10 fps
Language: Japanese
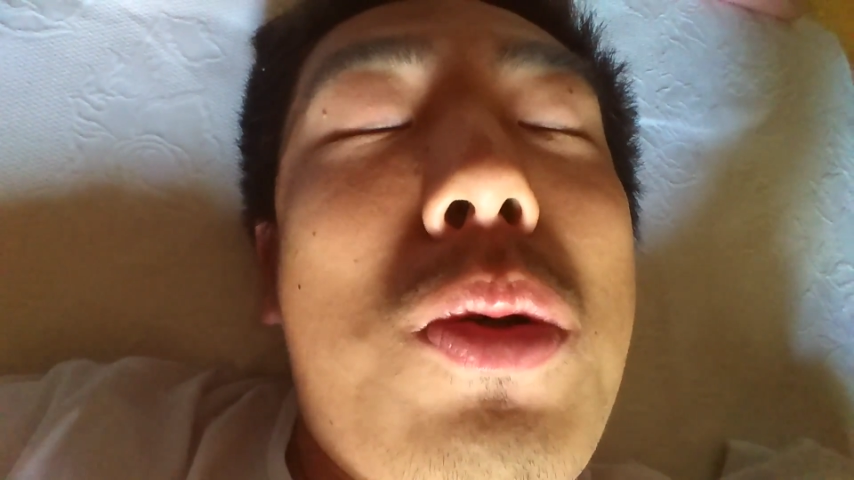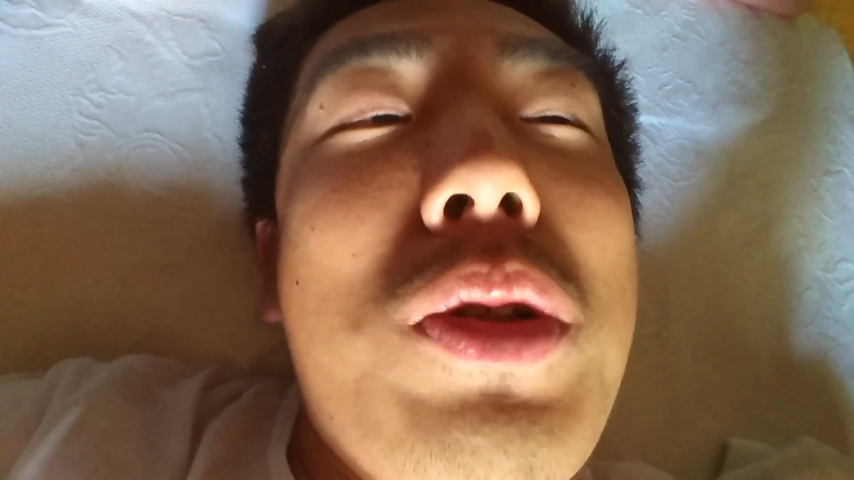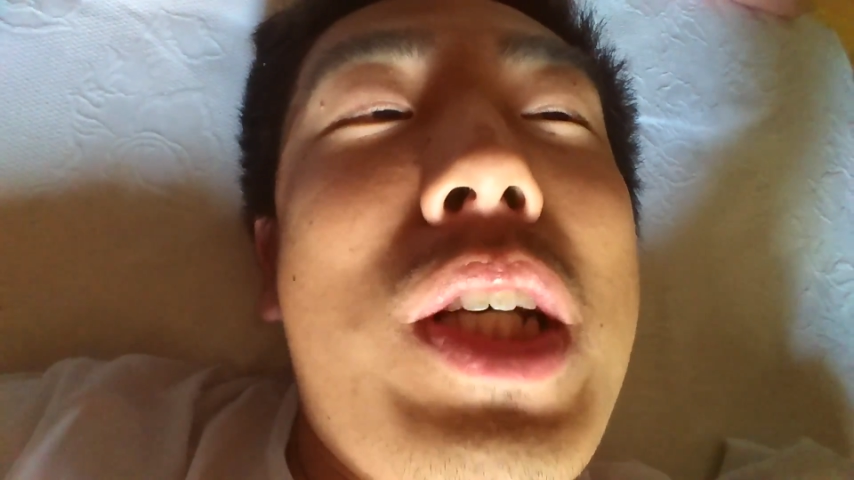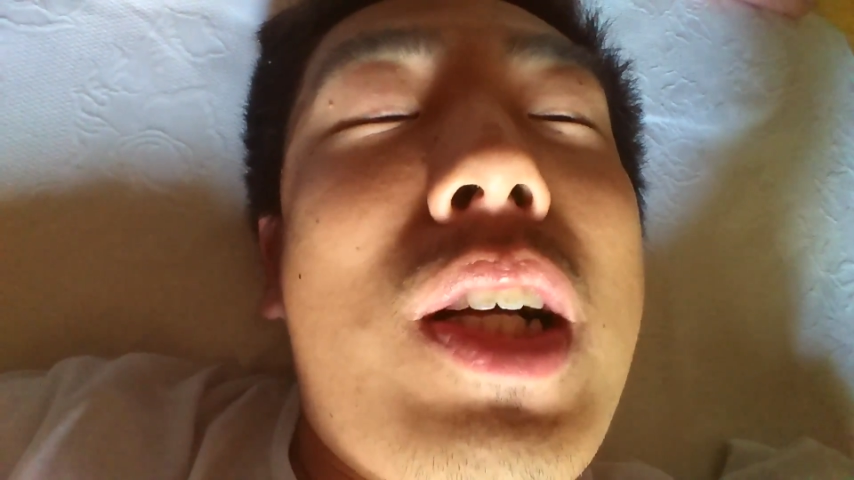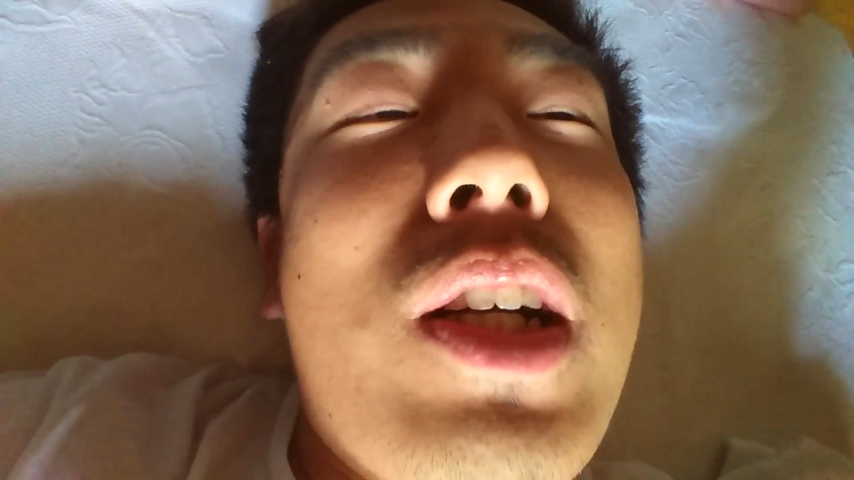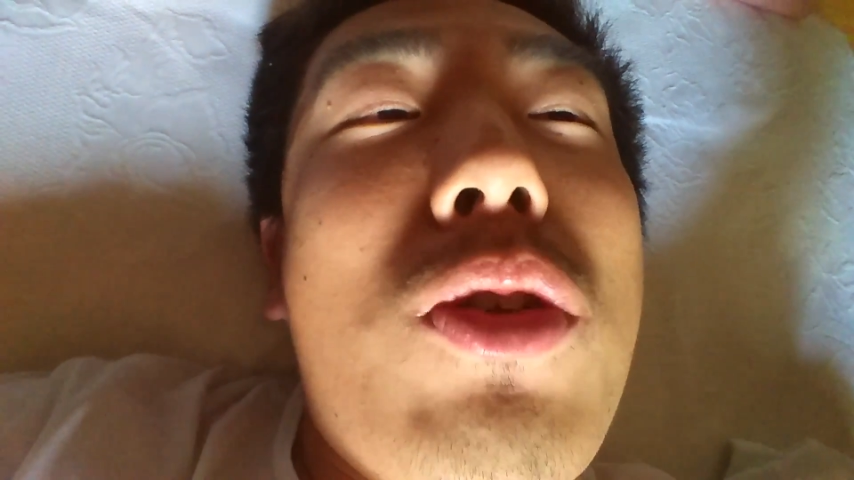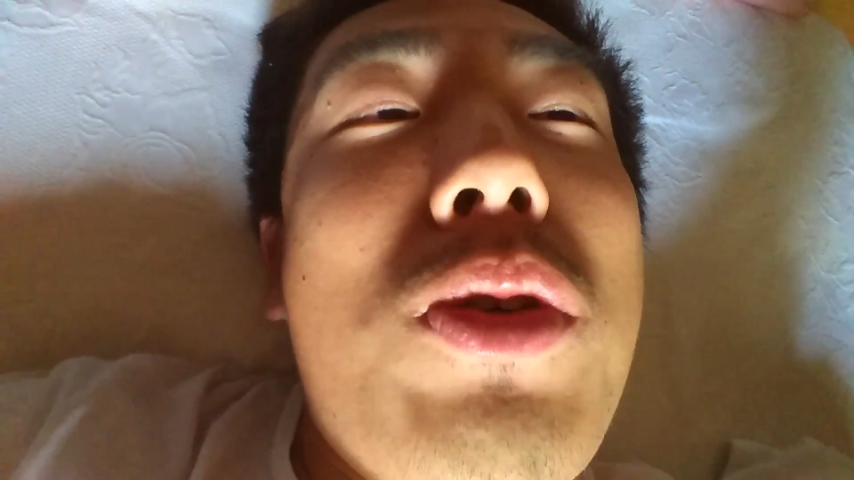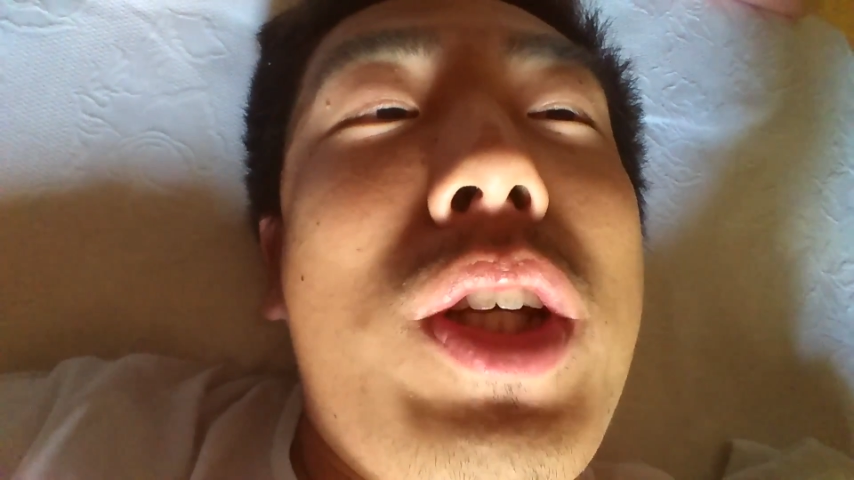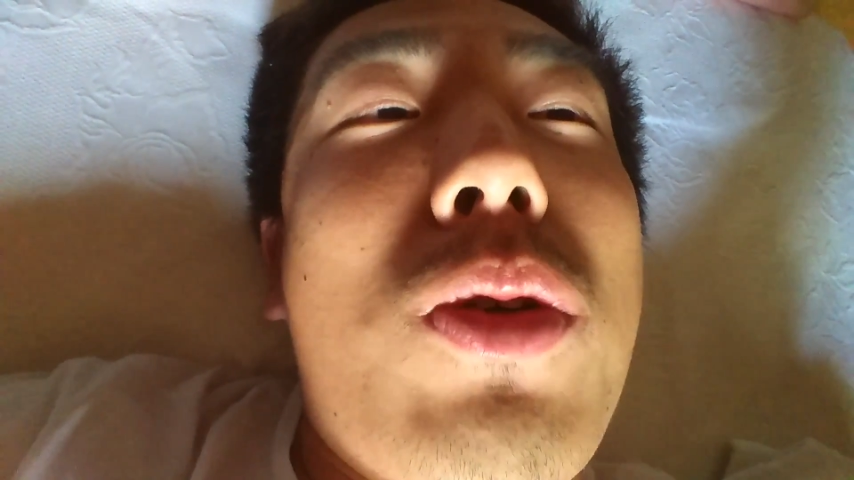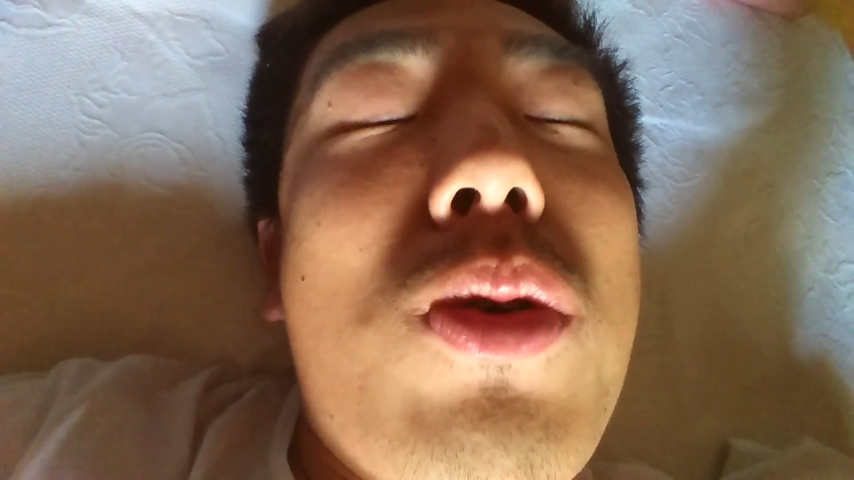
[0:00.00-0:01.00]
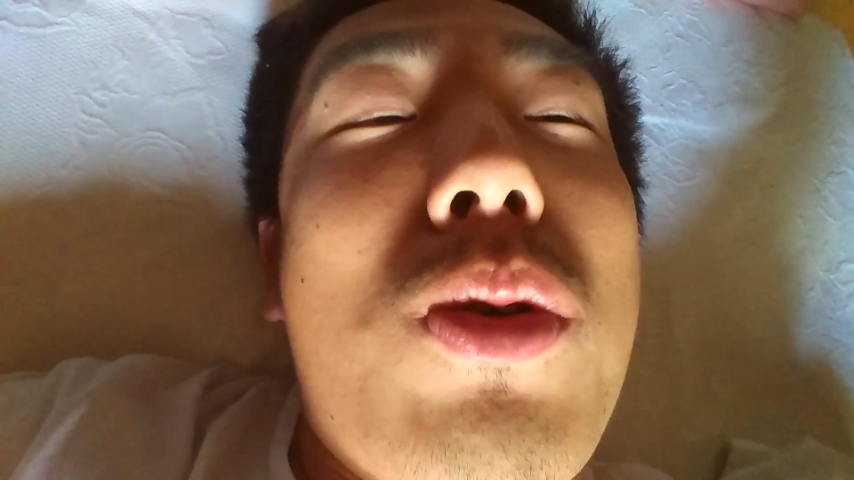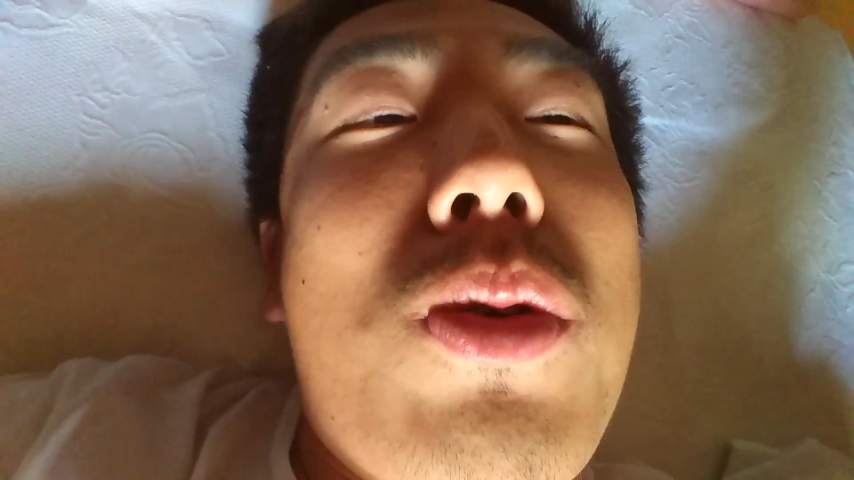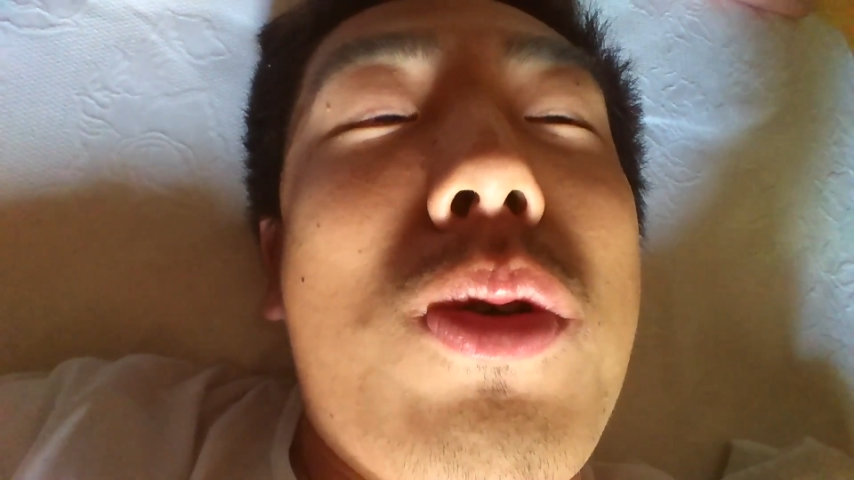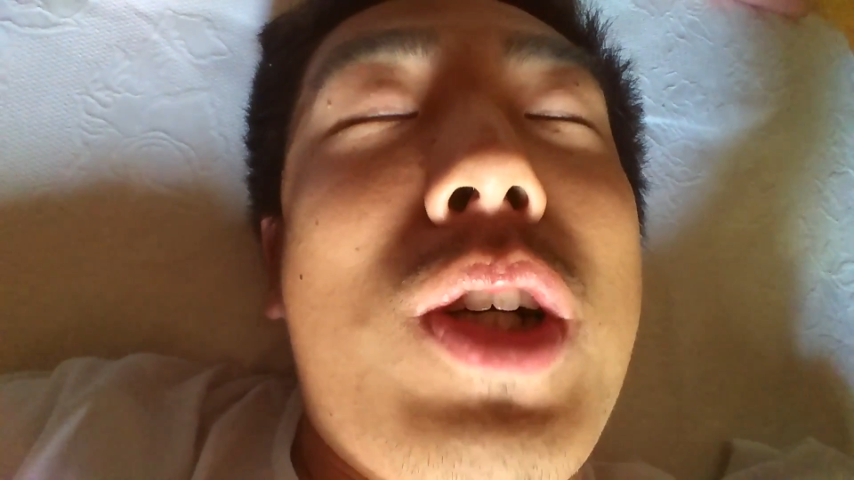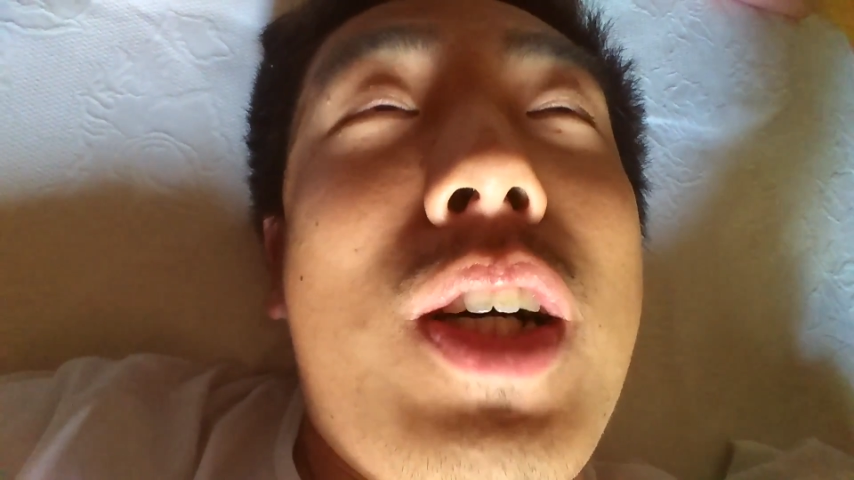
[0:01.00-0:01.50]
大阪桐蔭高
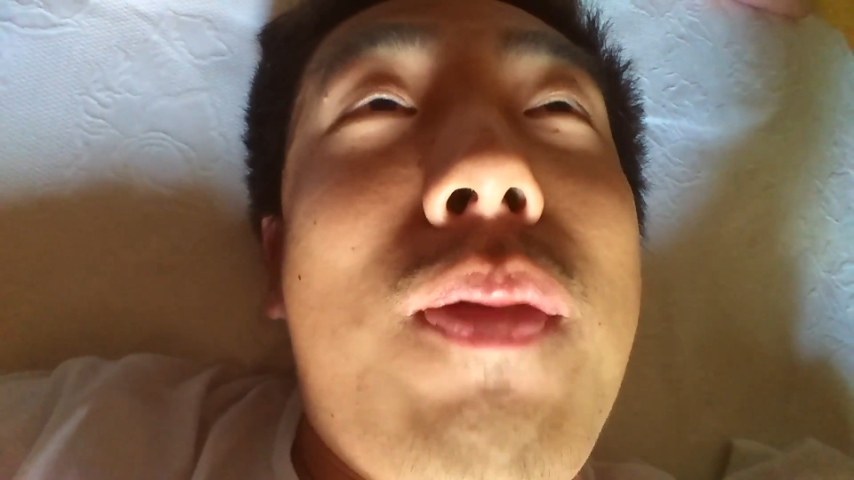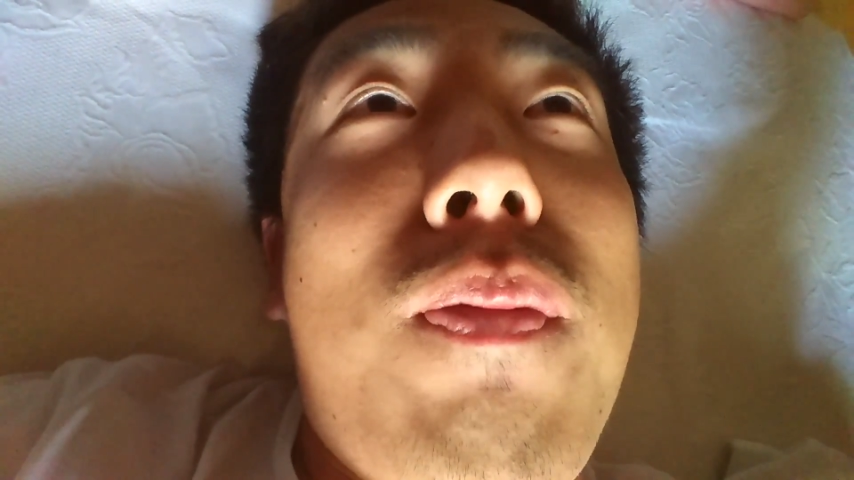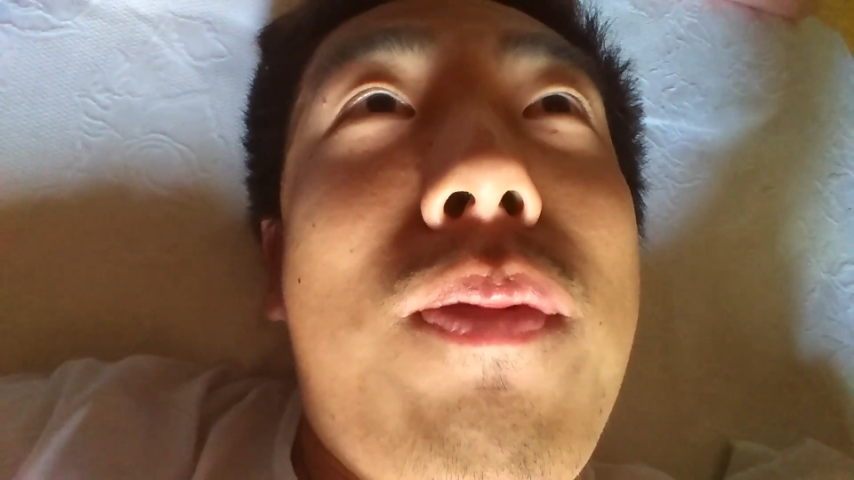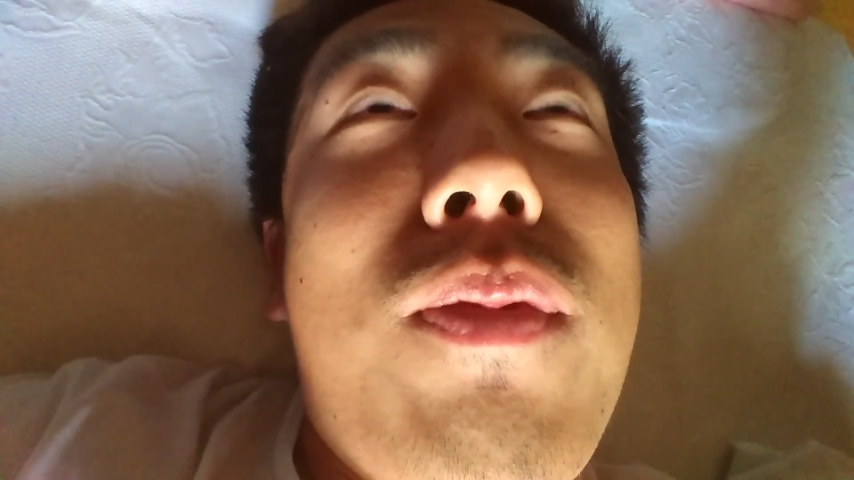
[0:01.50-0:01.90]
校が